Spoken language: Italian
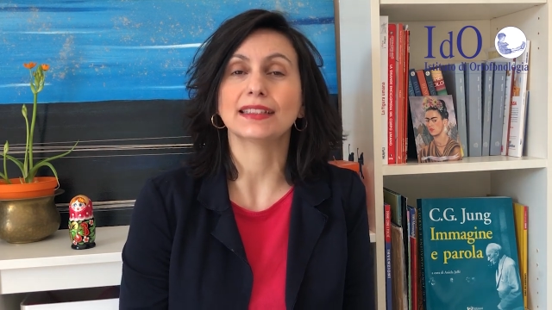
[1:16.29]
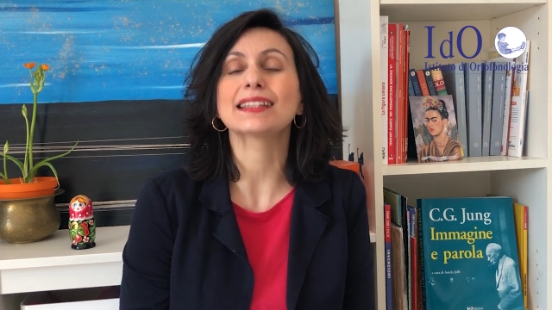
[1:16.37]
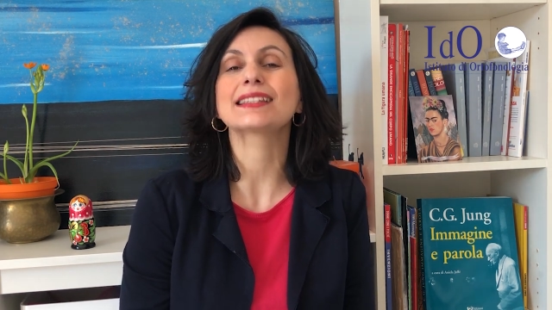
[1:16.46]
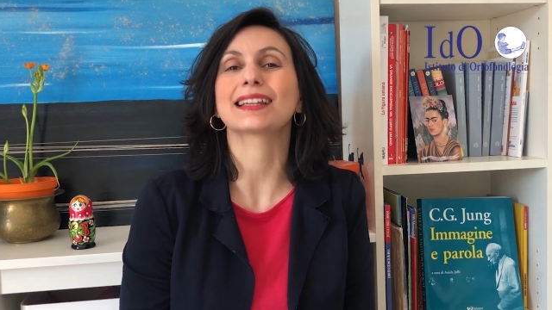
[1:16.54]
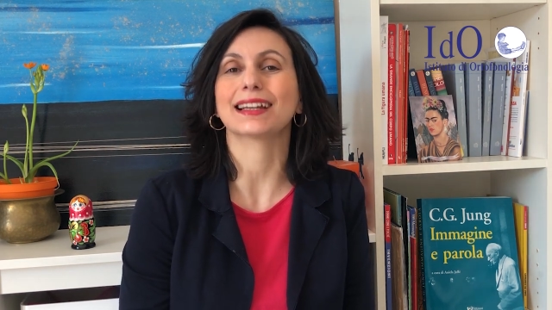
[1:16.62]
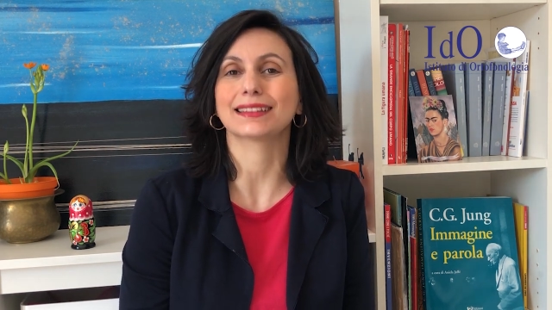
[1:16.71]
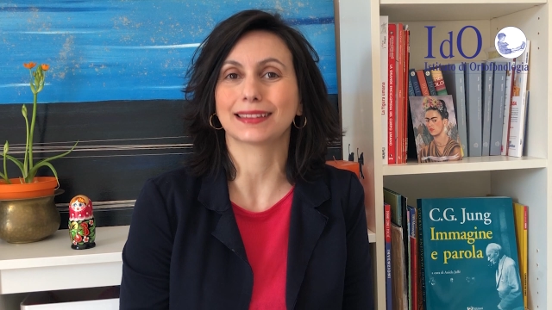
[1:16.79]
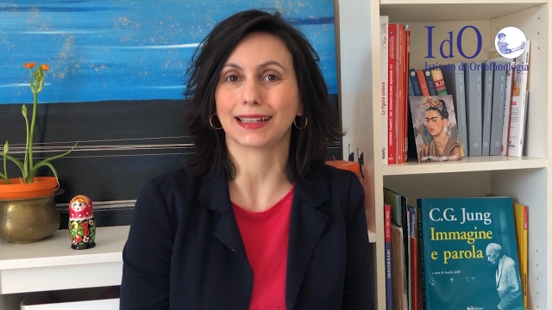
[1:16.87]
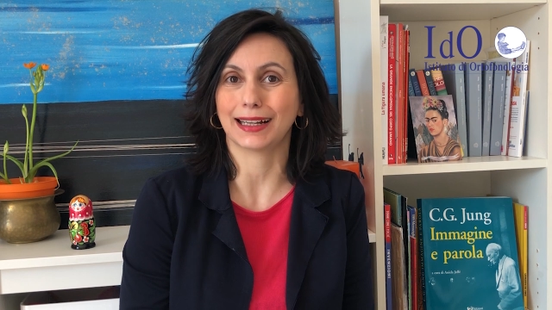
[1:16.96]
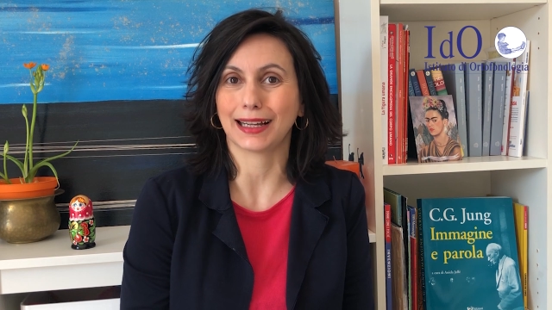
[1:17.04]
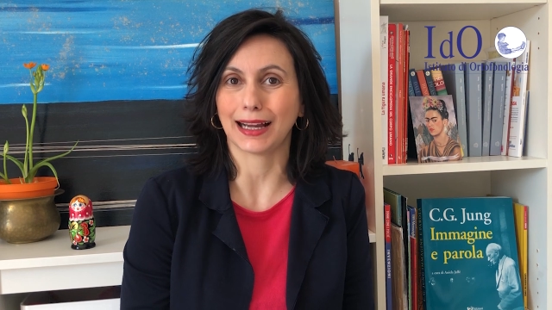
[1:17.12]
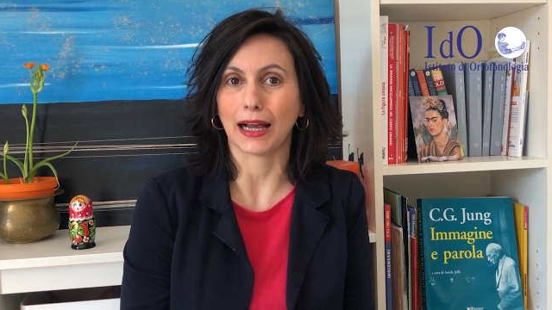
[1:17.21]
di essere
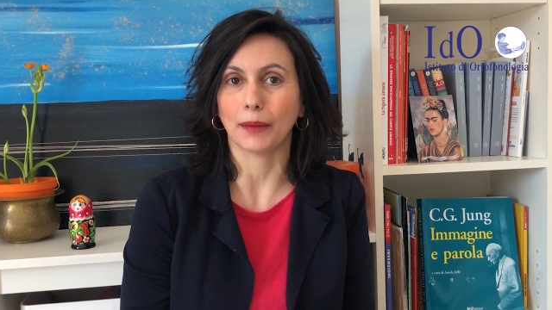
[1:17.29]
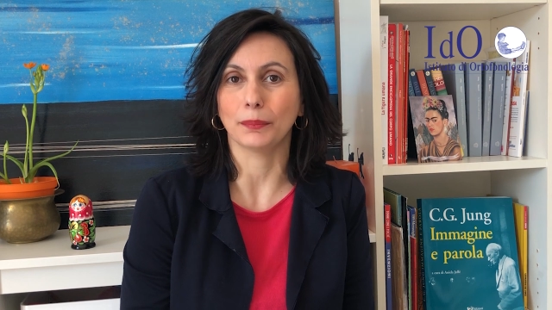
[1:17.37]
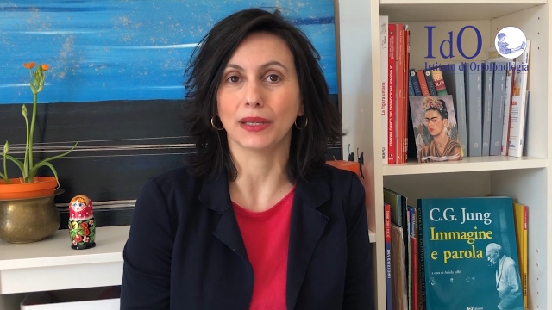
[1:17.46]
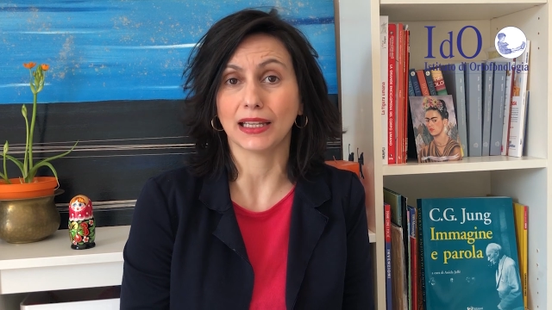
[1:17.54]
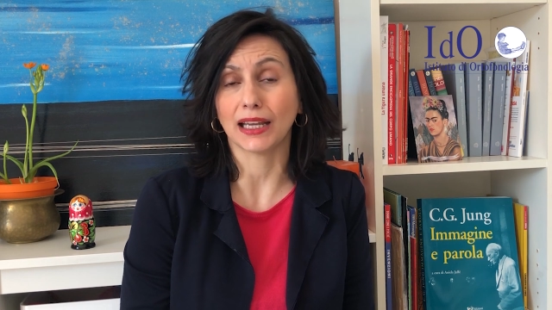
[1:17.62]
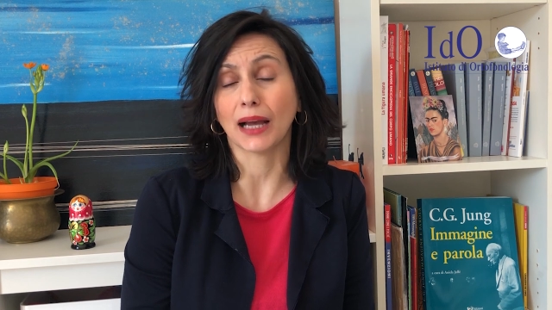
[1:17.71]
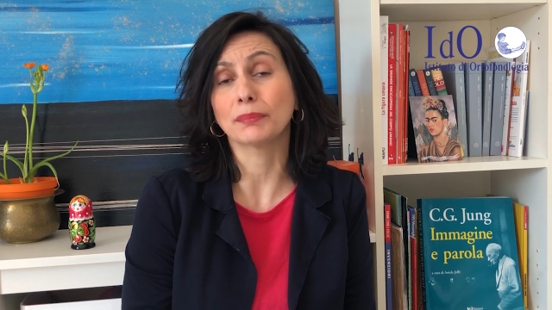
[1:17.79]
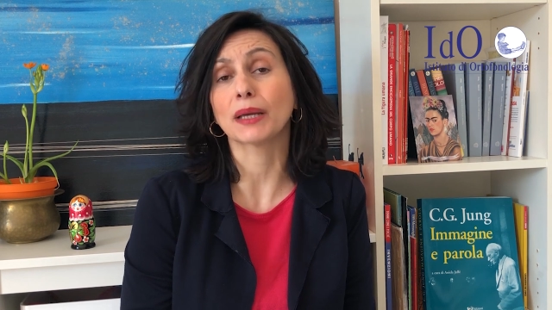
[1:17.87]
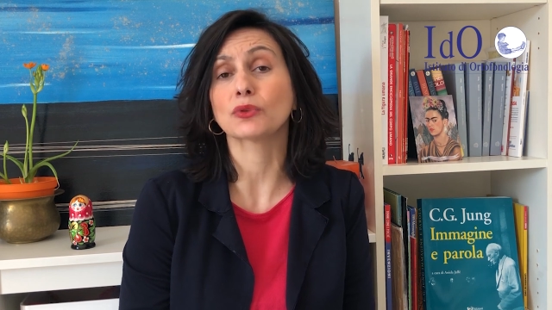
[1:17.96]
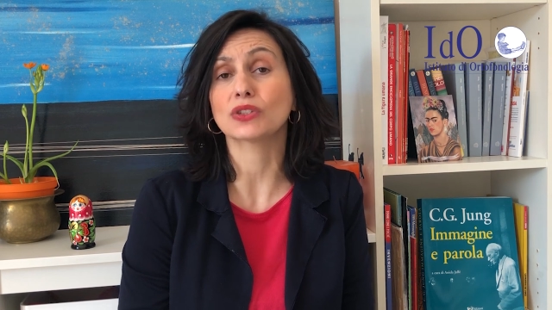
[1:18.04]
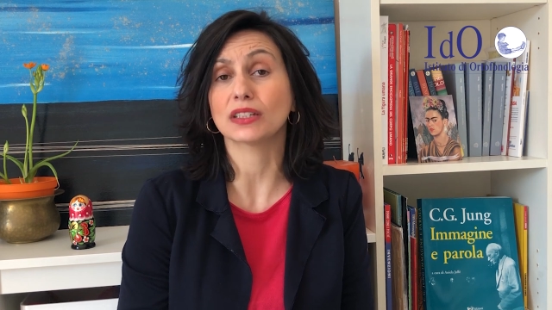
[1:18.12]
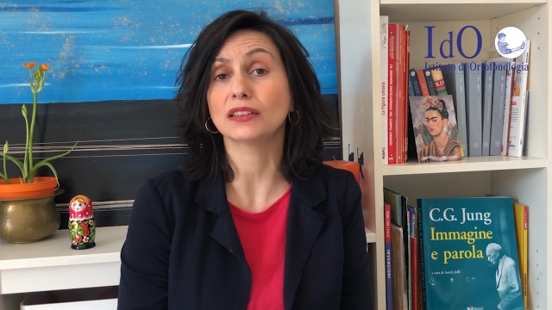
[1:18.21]
attaccabili,
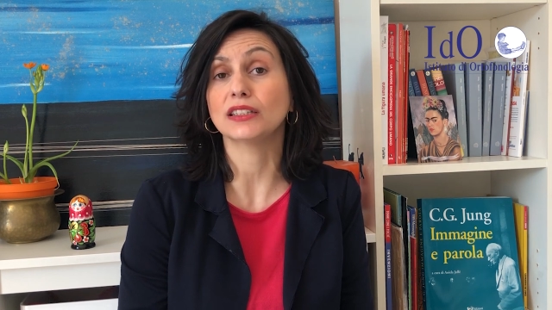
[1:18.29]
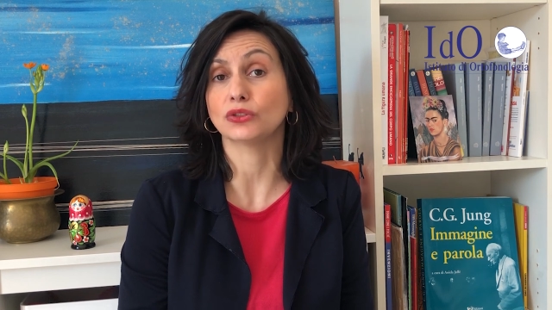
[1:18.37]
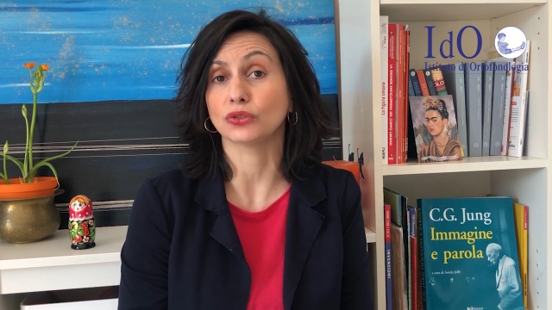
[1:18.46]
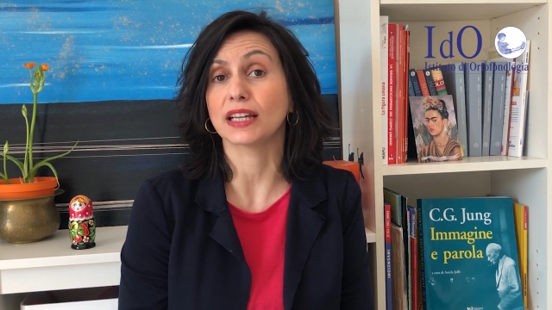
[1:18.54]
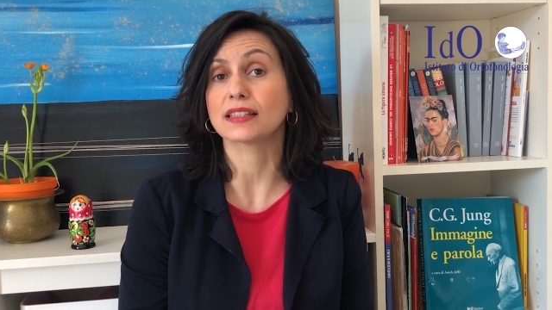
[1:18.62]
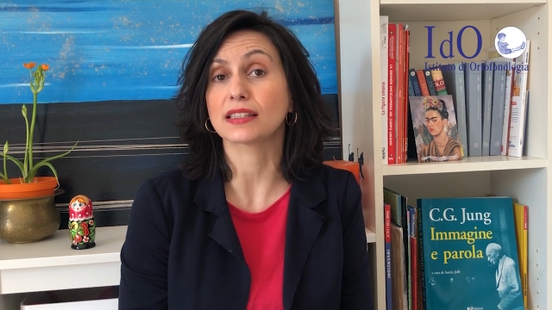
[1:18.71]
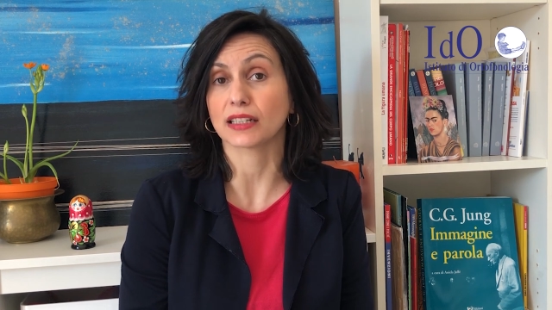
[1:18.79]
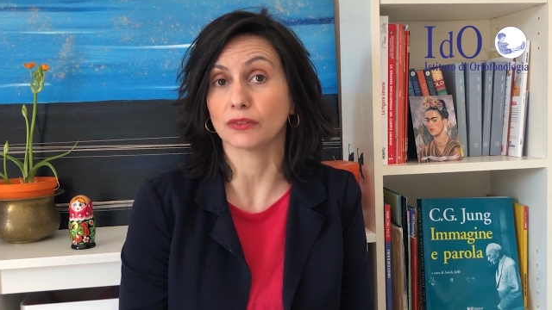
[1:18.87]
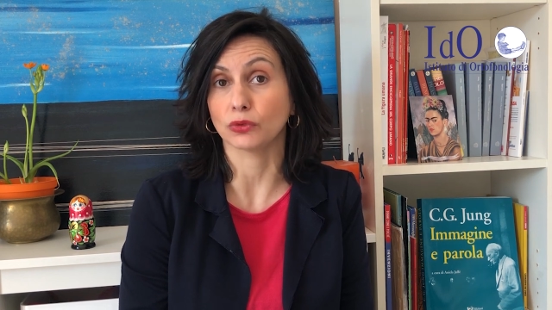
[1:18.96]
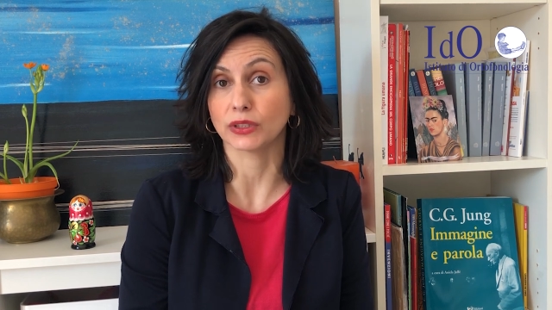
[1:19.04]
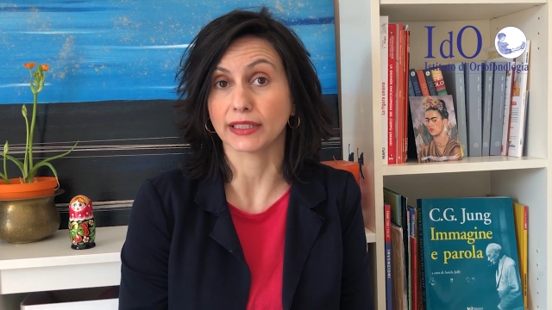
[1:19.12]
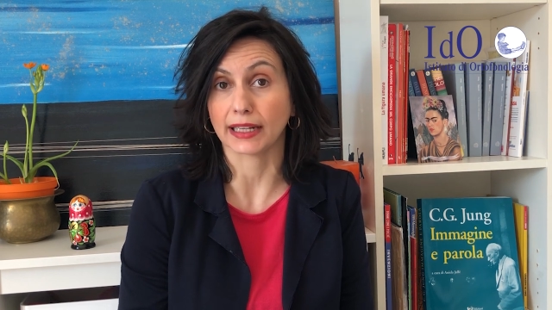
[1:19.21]
abbiamo sentito di
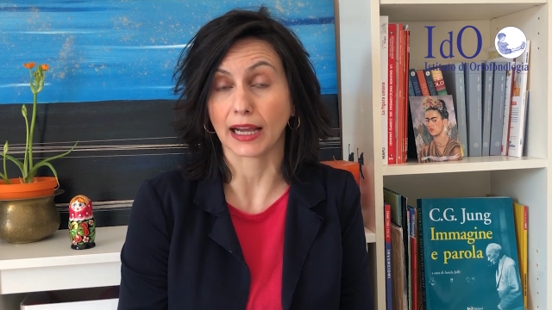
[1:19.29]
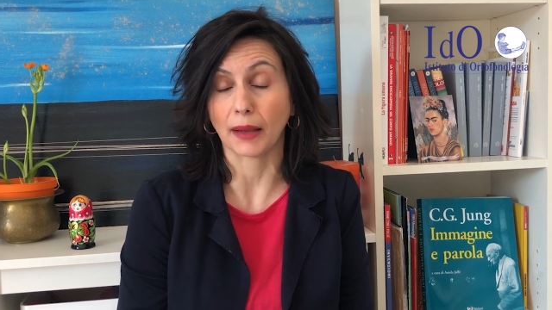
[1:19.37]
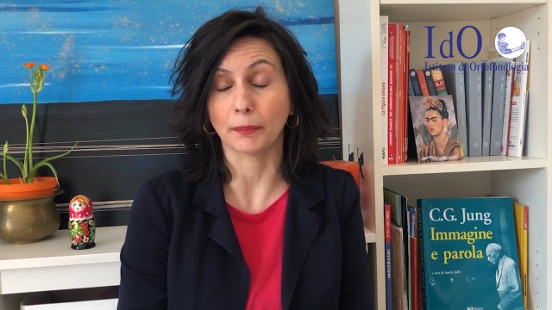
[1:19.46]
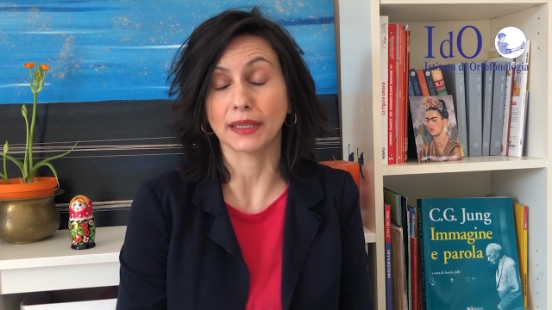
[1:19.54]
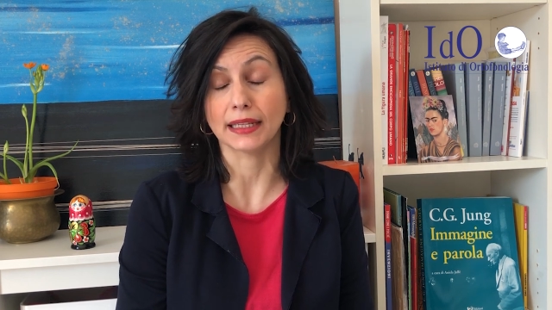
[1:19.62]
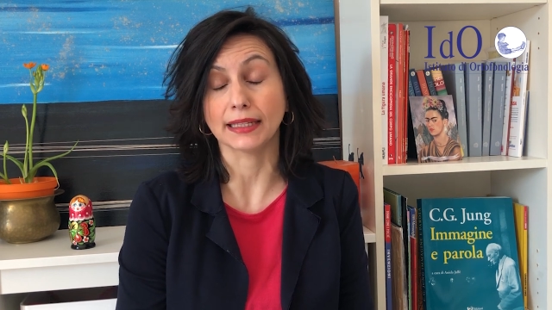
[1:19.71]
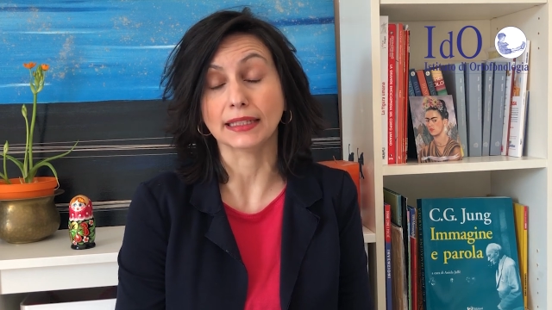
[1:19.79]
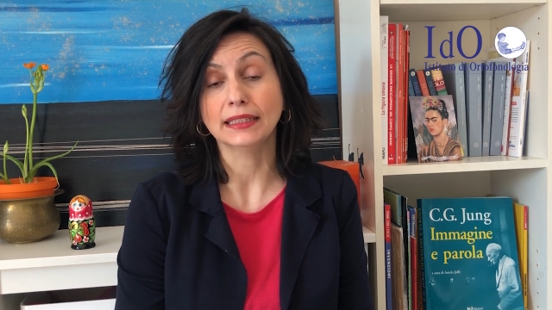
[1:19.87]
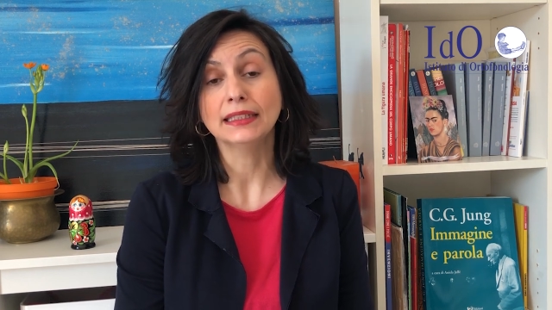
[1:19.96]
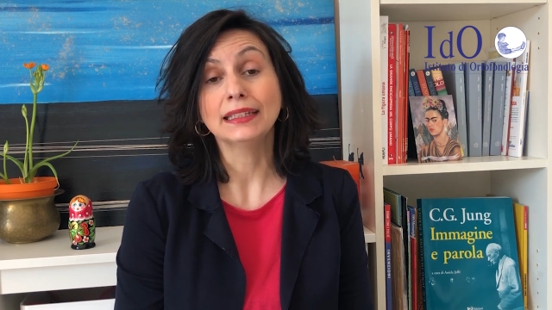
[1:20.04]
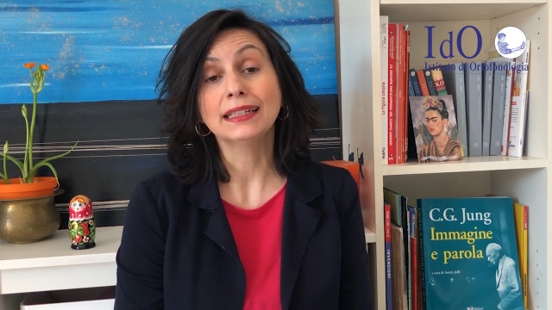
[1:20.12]
essere vulnerabili.